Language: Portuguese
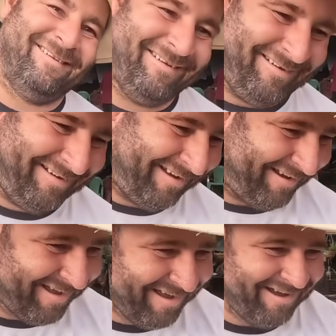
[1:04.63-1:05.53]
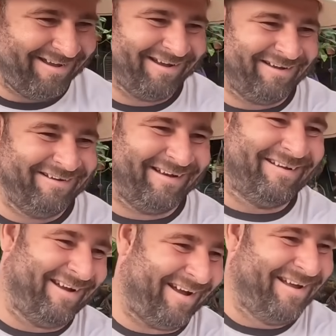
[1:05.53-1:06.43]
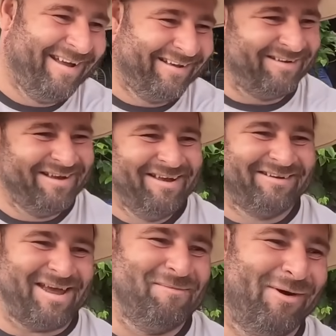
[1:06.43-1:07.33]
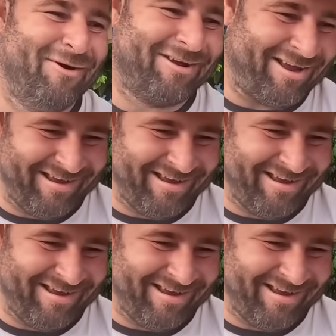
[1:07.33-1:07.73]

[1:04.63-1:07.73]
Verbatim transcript: Ô, segura aqui esse copo, velho. Segura aqui esse copo. Queimou.